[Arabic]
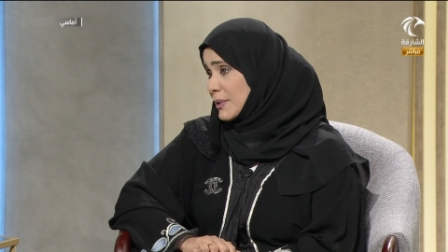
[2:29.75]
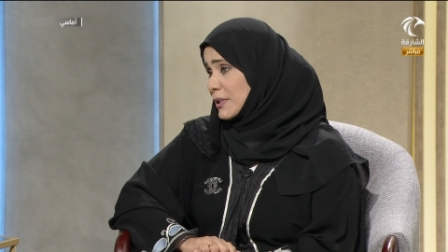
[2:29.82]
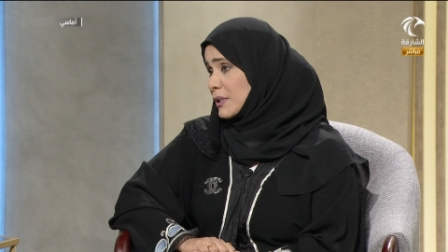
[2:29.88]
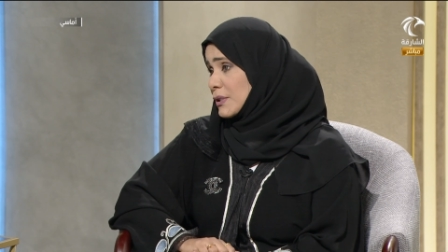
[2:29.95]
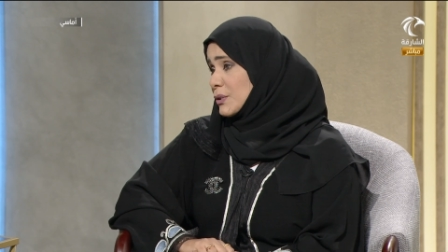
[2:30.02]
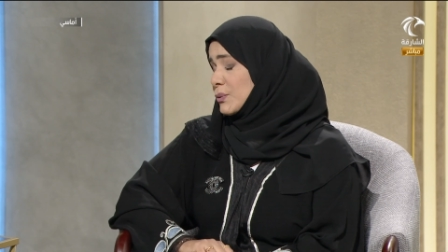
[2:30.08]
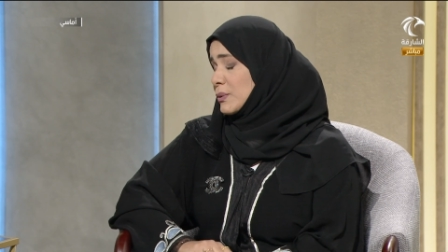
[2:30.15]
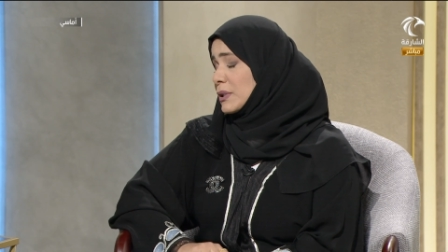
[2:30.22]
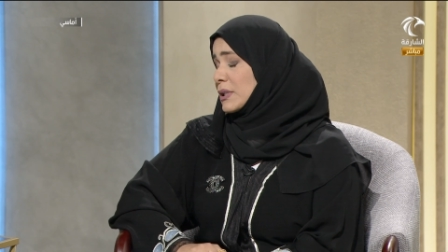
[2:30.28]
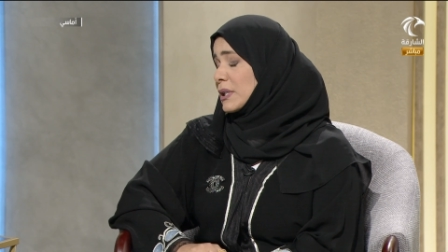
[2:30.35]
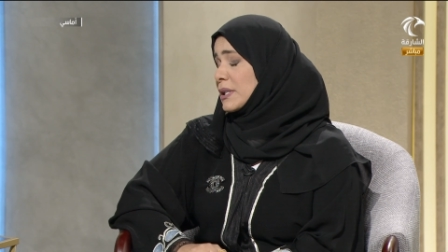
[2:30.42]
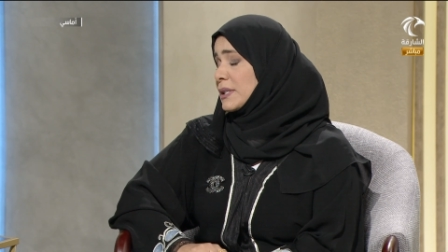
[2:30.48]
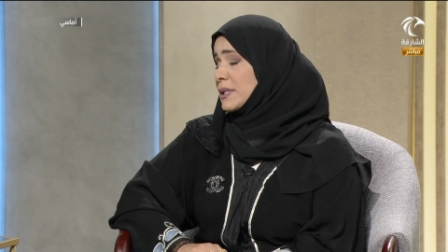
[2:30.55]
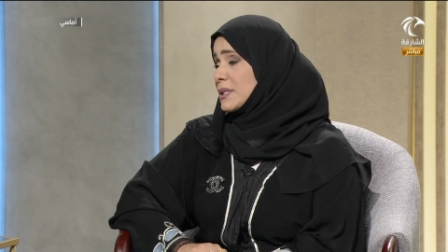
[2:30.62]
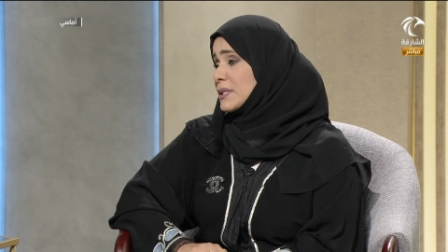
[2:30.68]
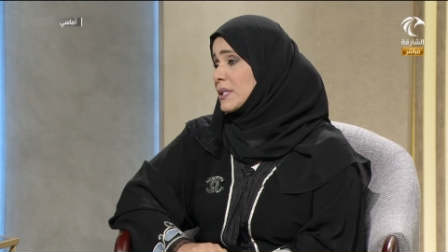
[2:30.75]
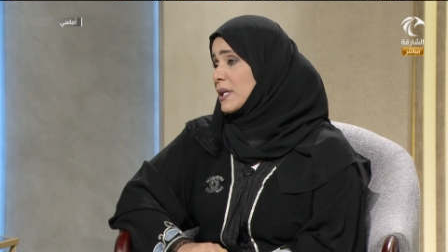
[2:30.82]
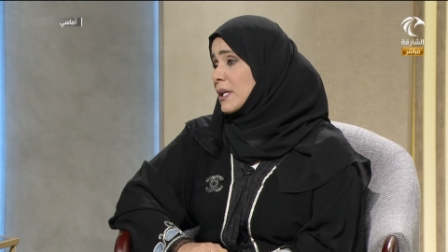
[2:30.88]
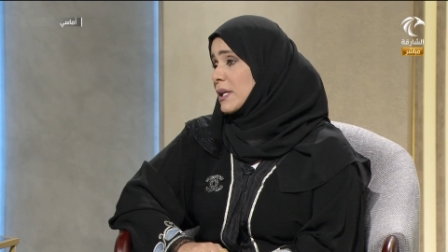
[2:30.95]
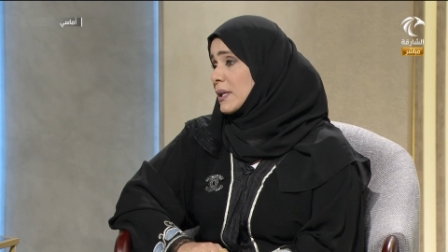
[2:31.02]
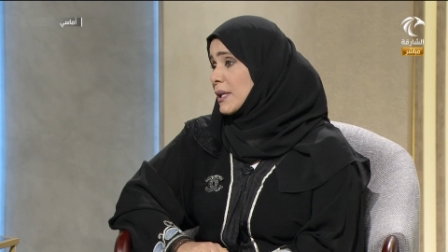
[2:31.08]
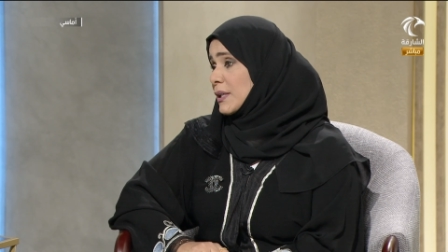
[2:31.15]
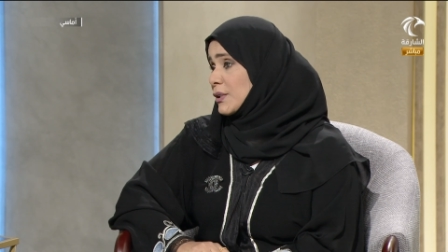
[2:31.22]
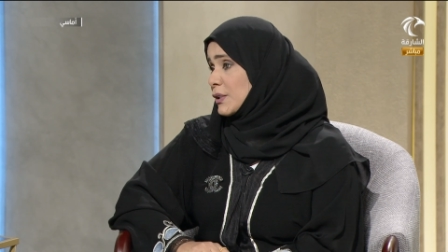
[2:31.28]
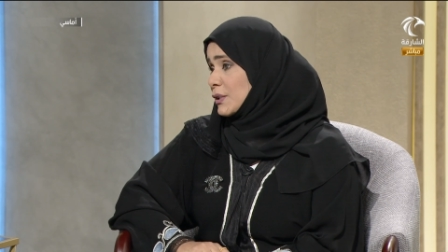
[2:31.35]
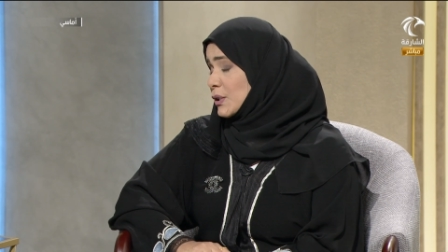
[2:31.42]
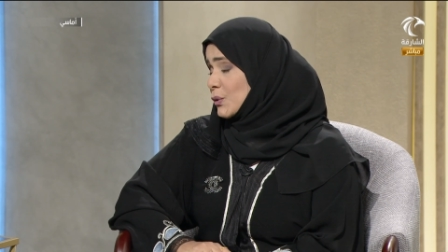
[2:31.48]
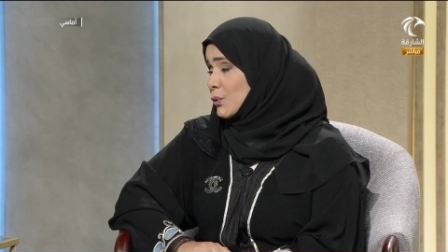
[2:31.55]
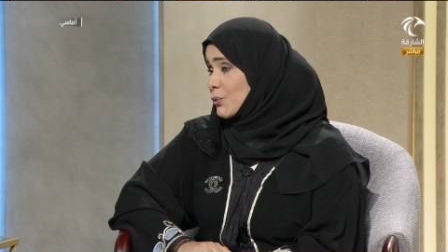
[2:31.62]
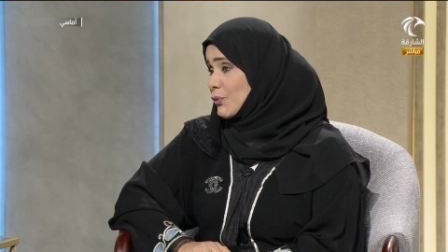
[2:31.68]
بين كل دول الخليج كانوا
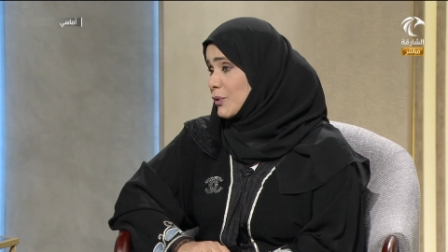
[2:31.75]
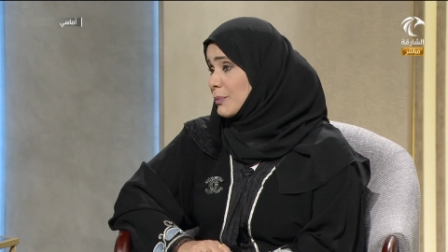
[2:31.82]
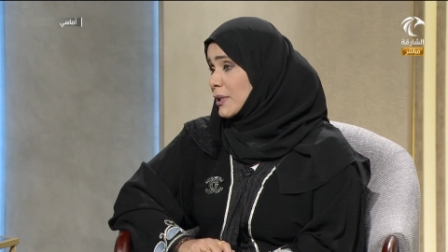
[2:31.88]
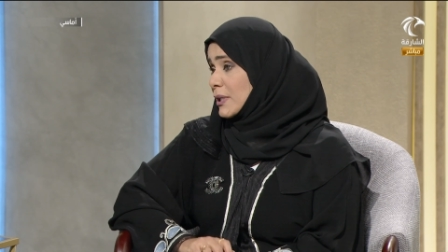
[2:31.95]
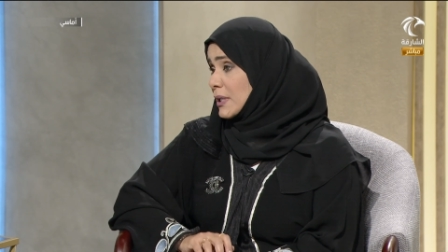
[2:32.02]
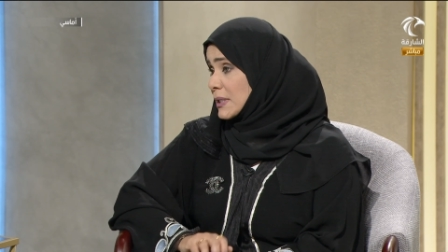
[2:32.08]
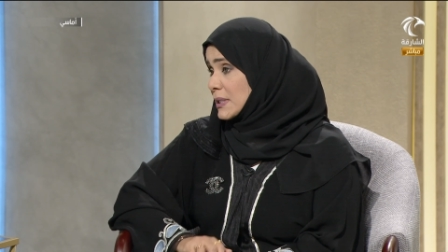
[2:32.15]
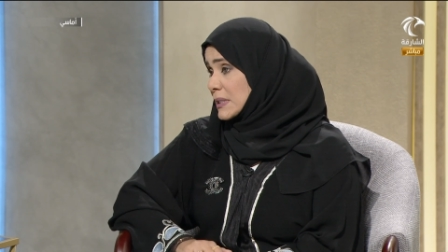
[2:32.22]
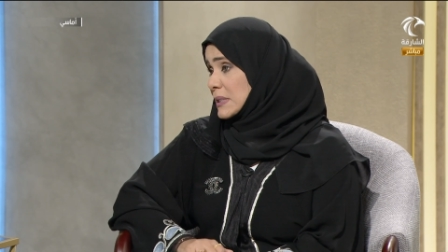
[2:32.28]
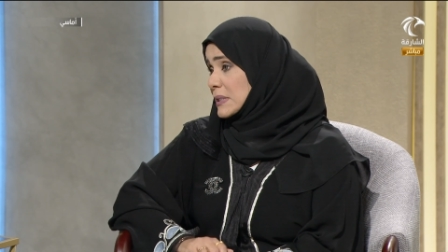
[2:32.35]
يلتقون في مراكز